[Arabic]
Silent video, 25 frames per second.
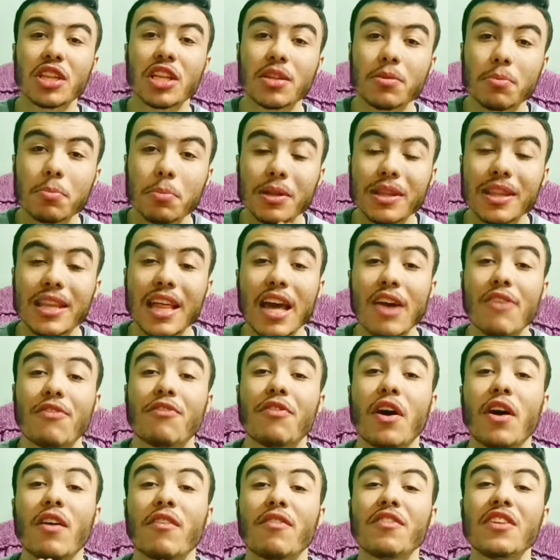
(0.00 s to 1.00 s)

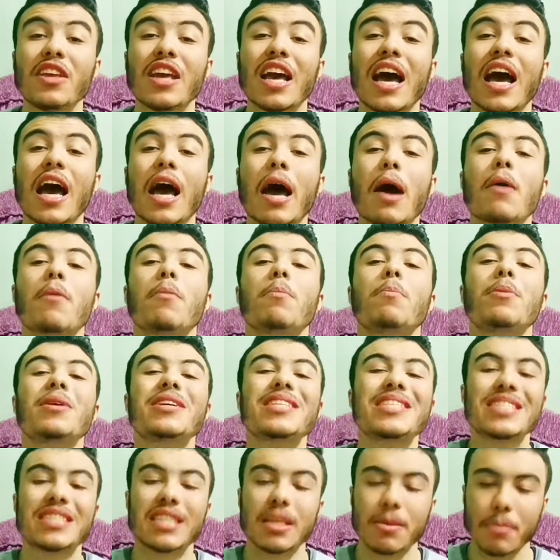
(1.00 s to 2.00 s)
بتدافع فيها
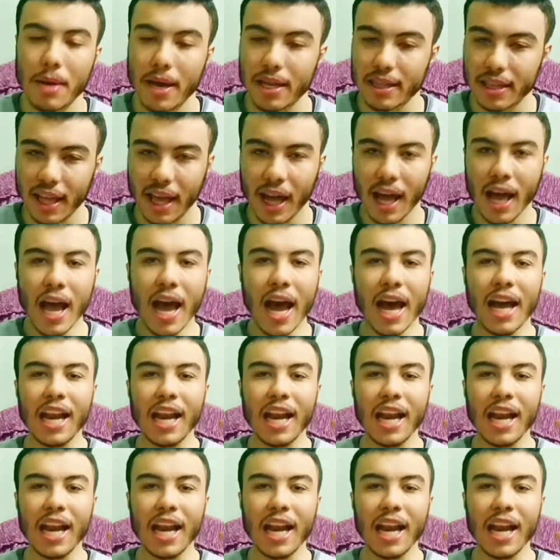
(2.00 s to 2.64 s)
باستماتة